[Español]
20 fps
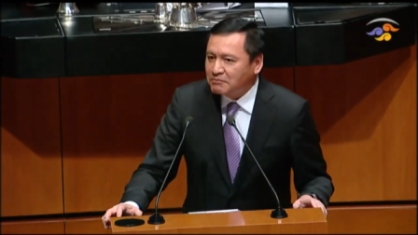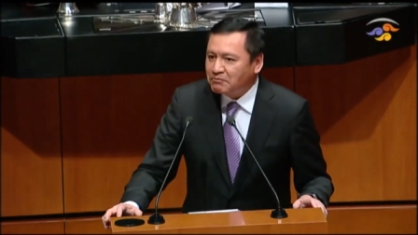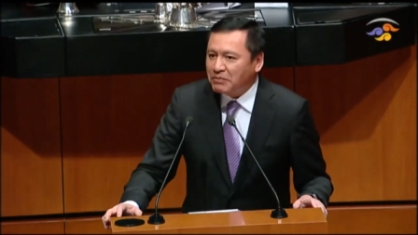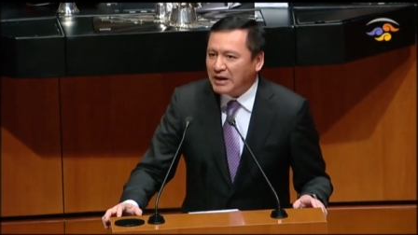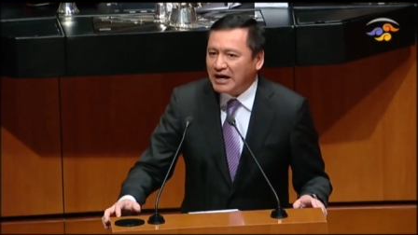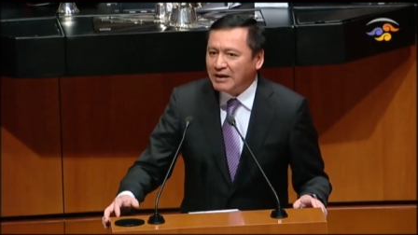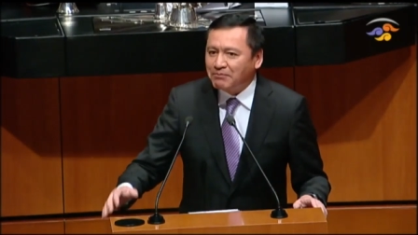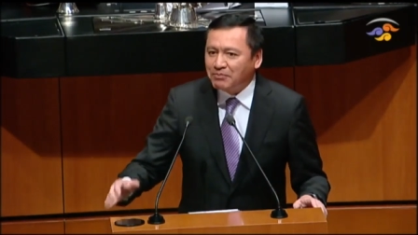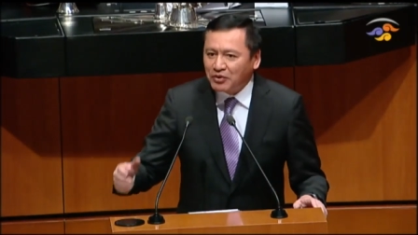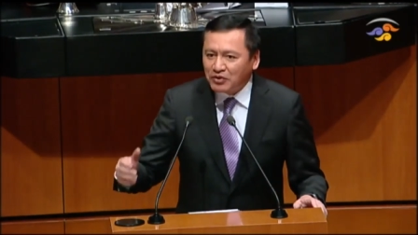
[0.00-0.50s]

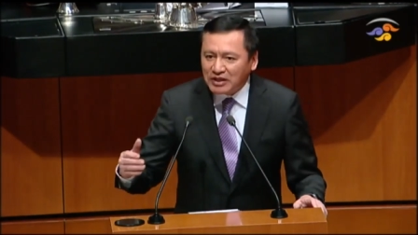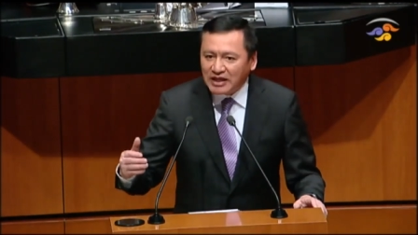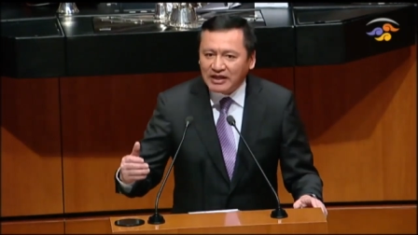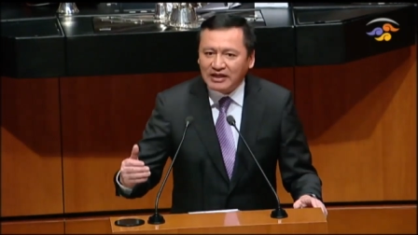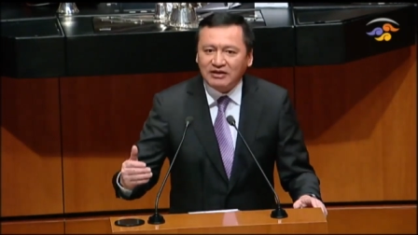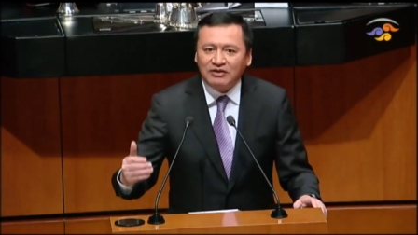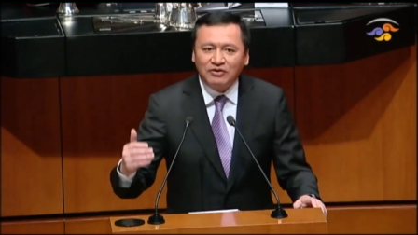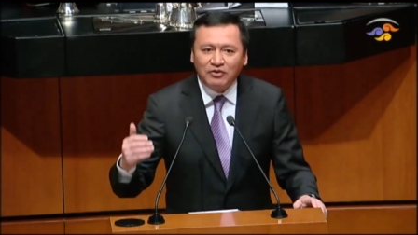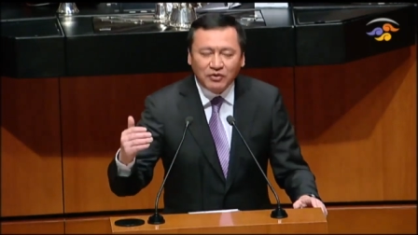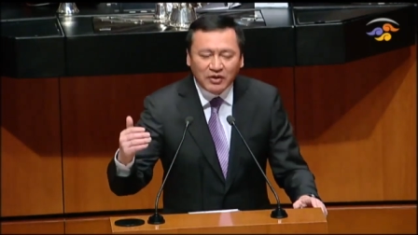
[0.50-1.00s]
para
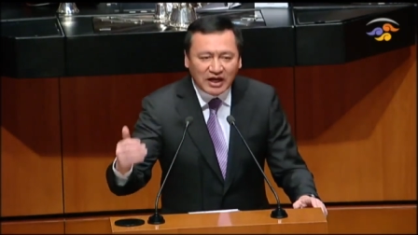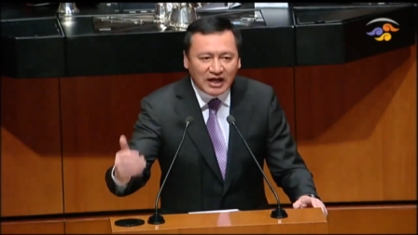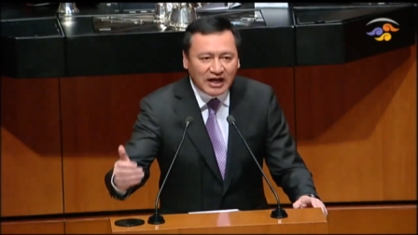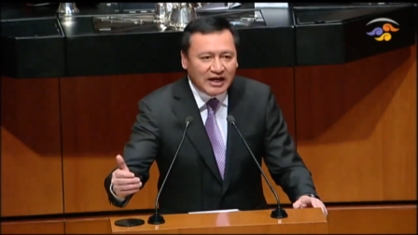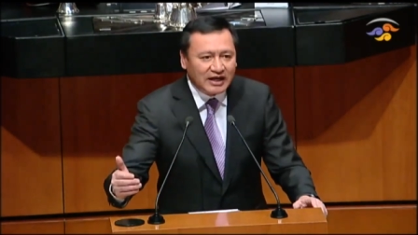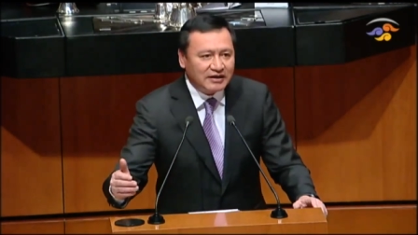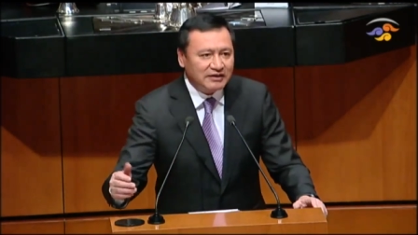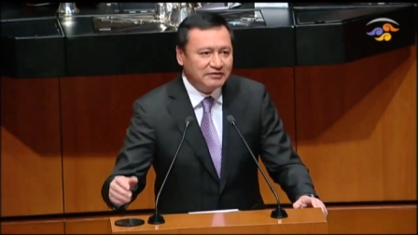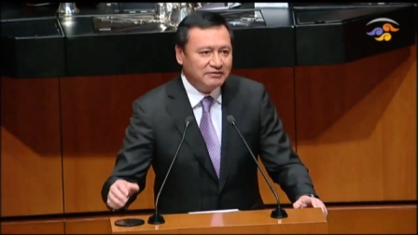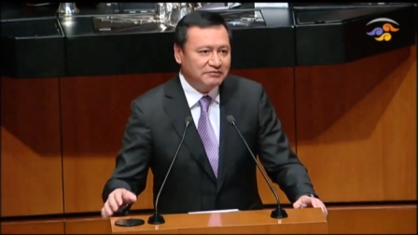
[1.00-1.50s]
poder
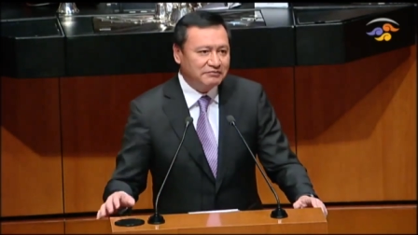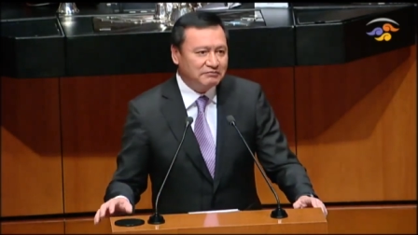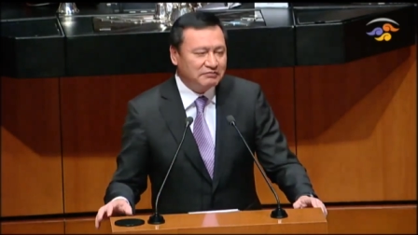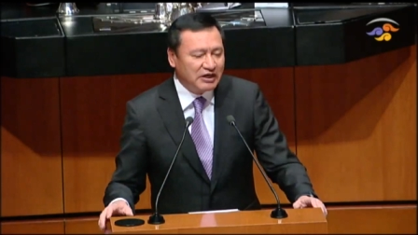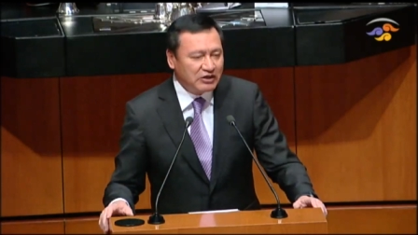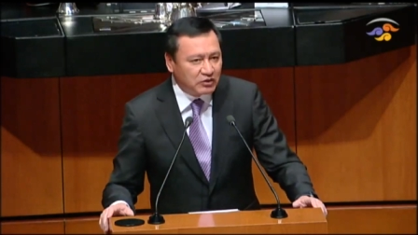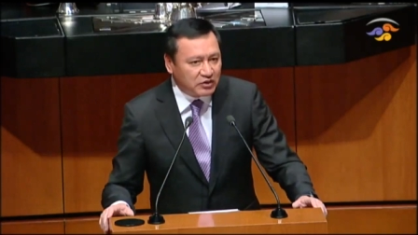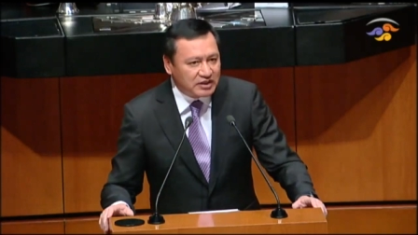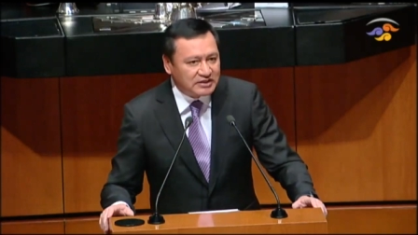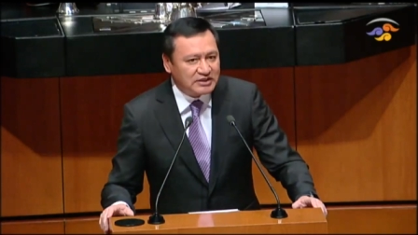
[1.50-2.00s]
lograr
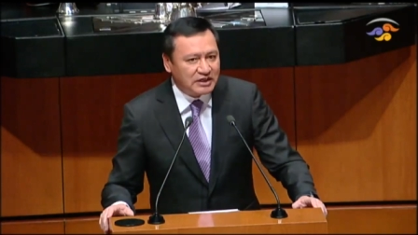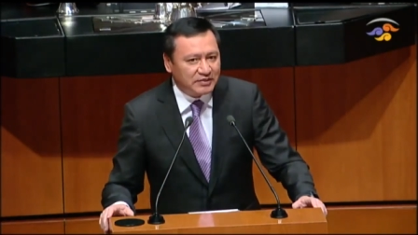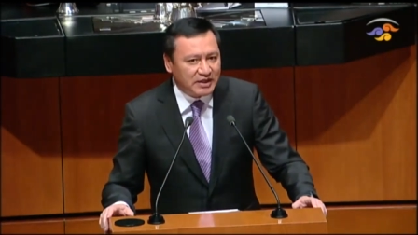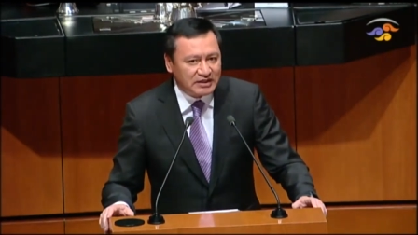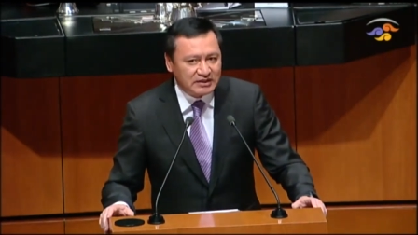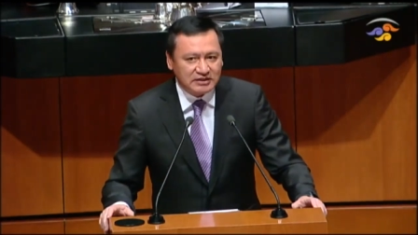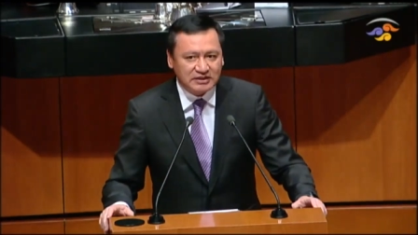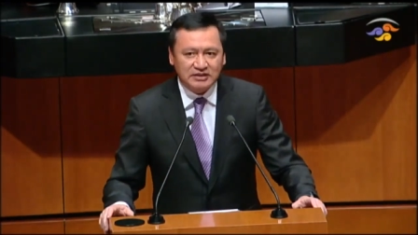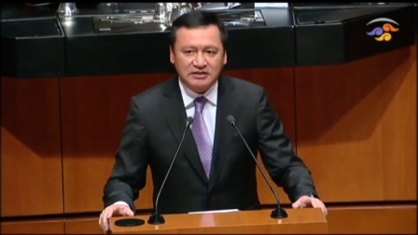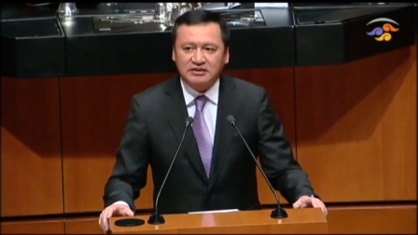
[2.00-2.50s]
mayores
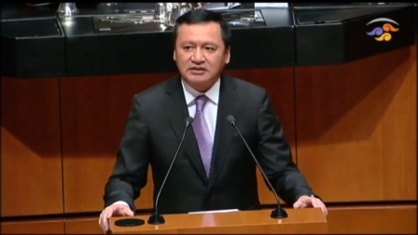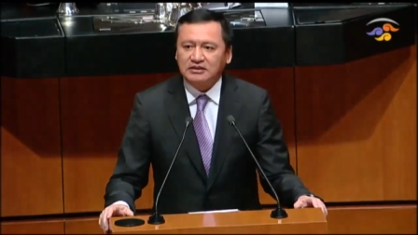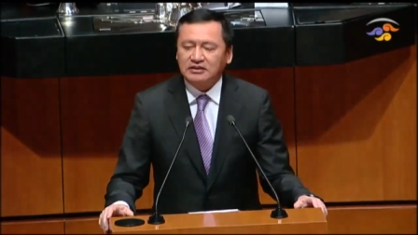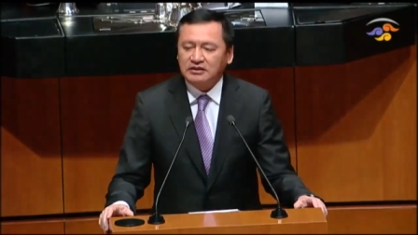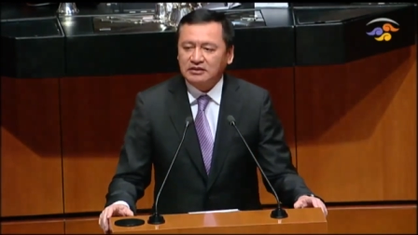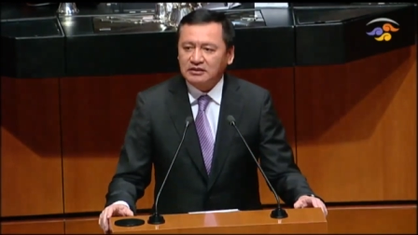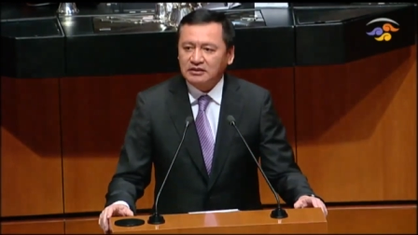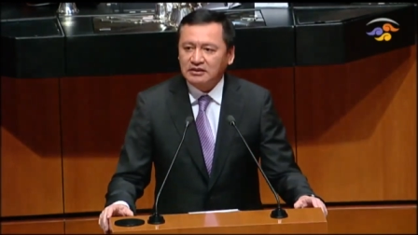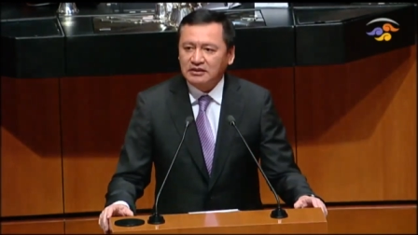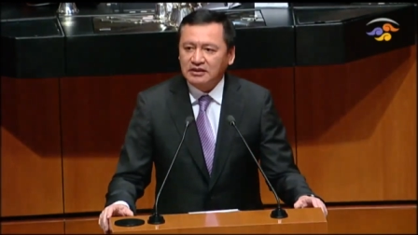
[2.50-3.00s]
avances.
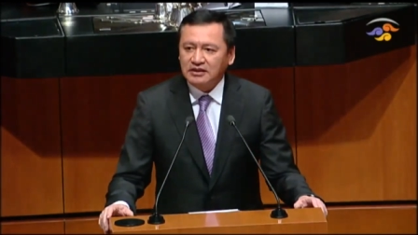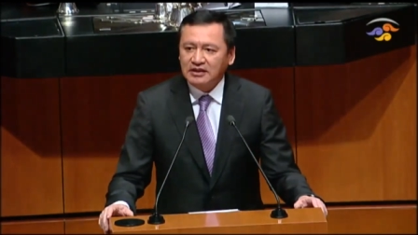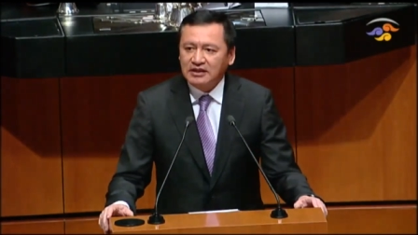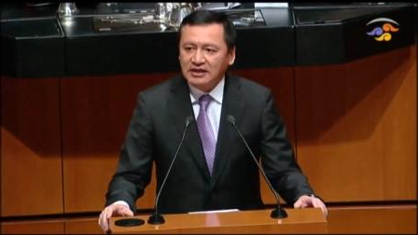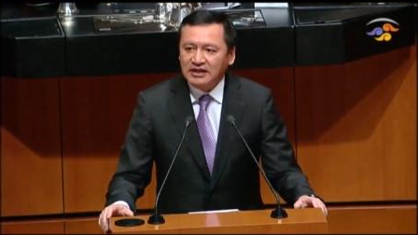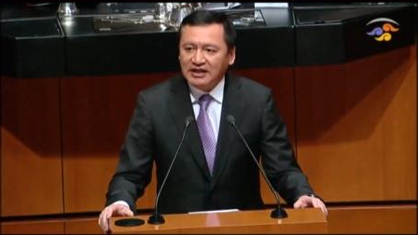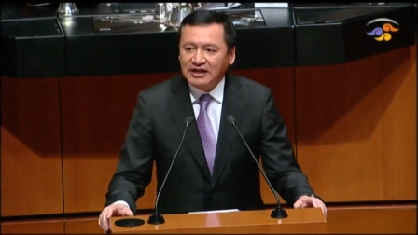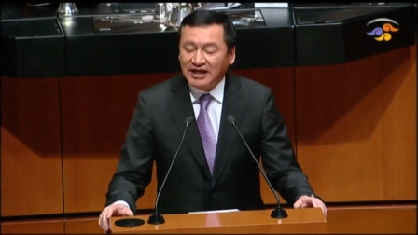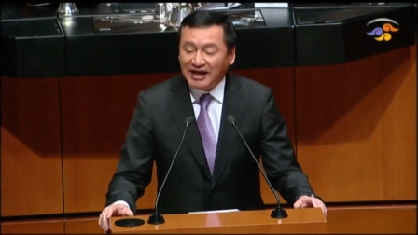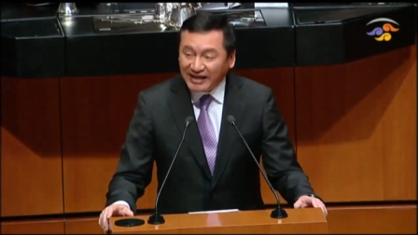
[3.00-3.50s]

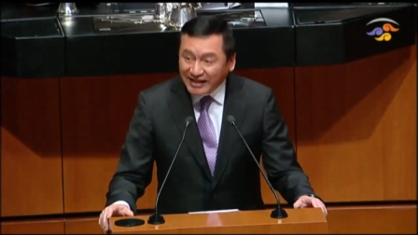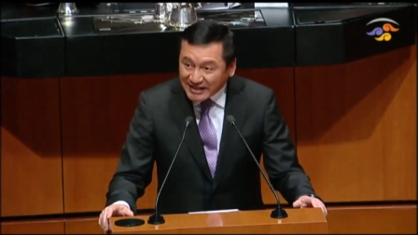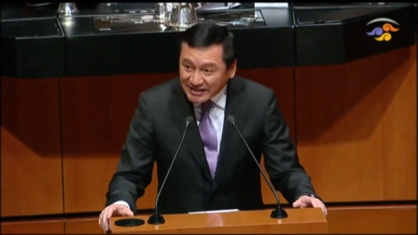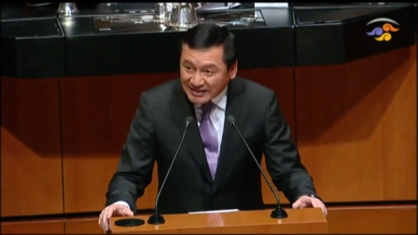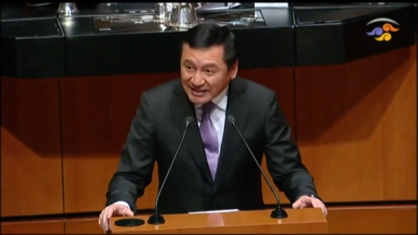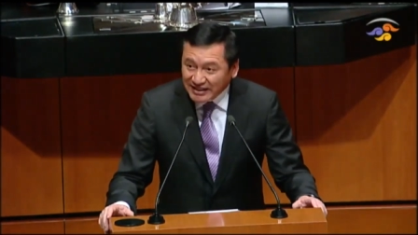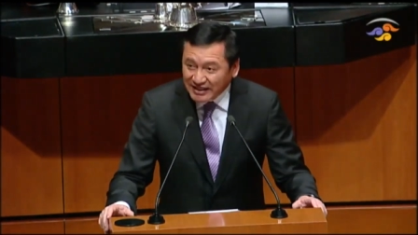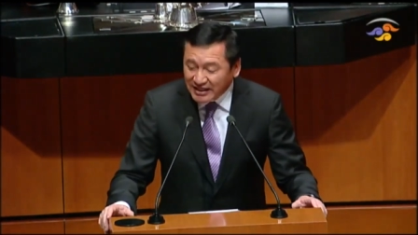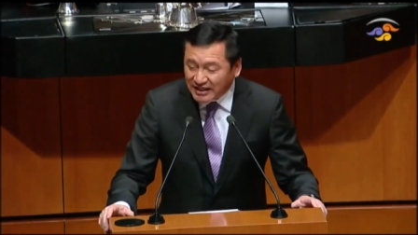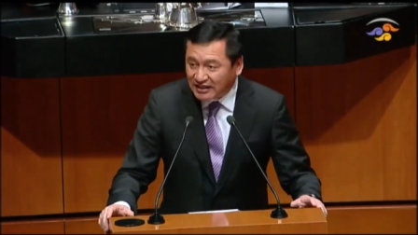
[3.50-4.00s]
Hay que
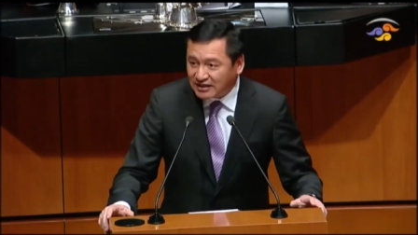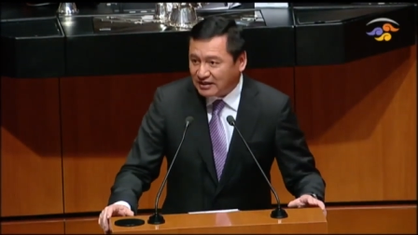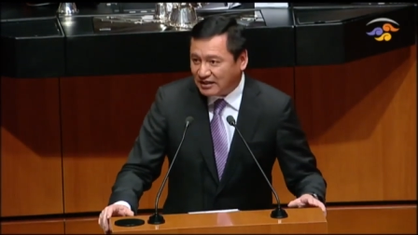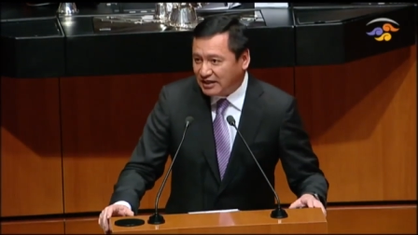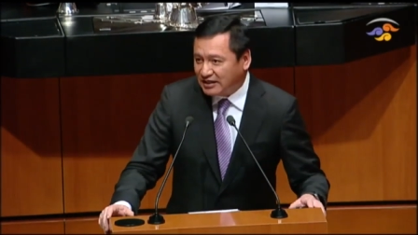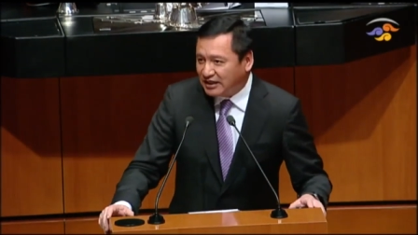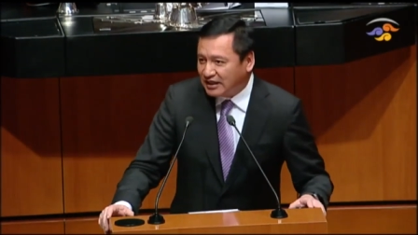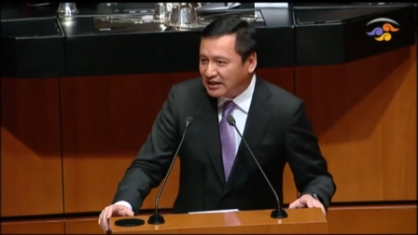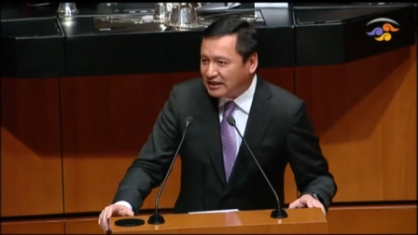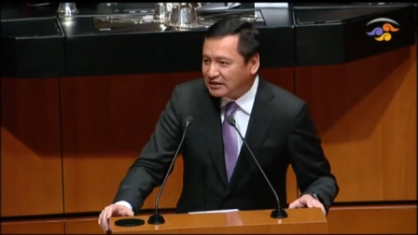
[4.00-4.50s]
seguir
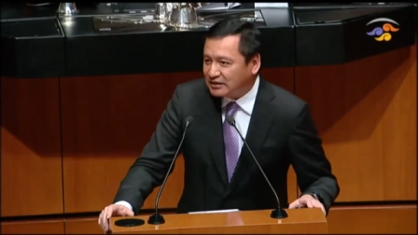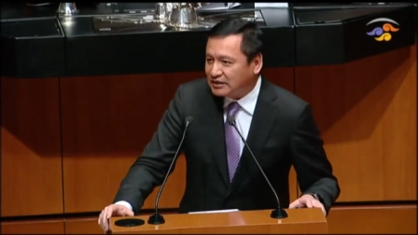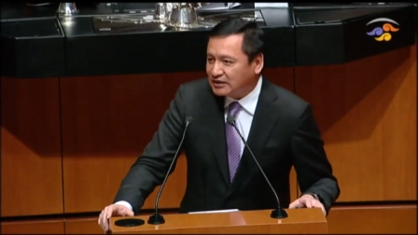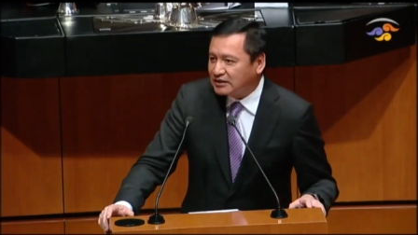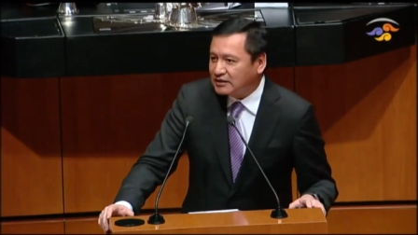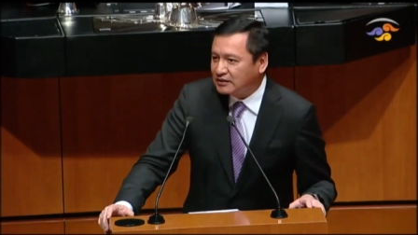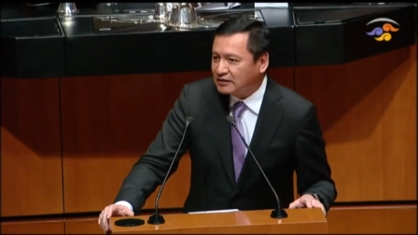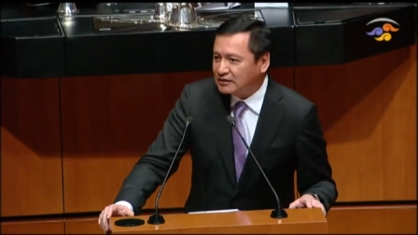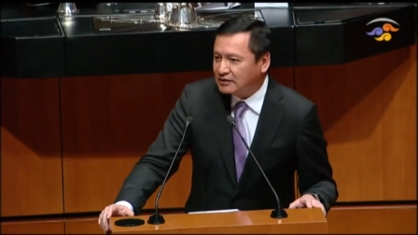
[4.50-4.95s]
adelante,